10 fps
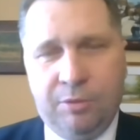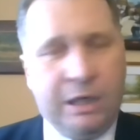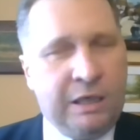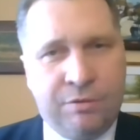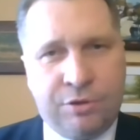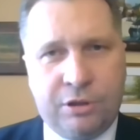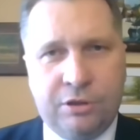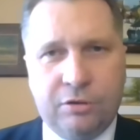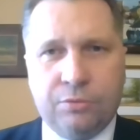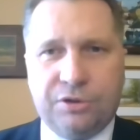bo ja nie wiem czy
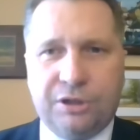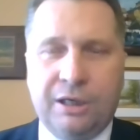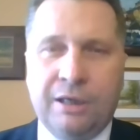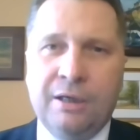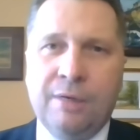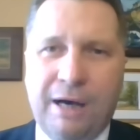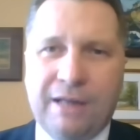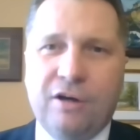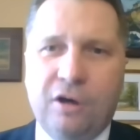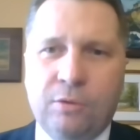tylko Tuska.
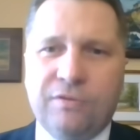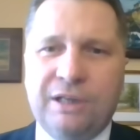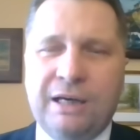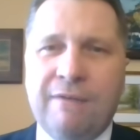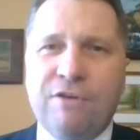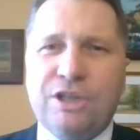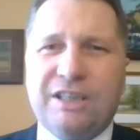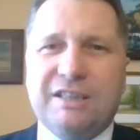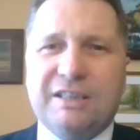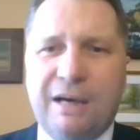Pan Hołownia
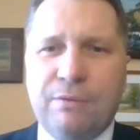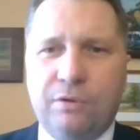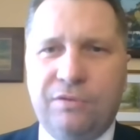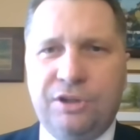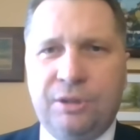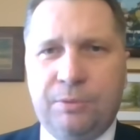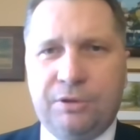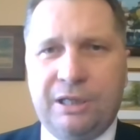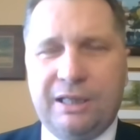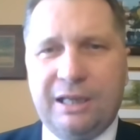wyszedł całkowicie
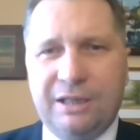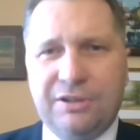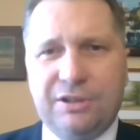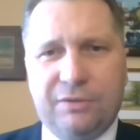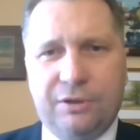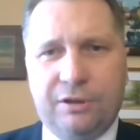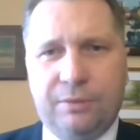poza granicę swoich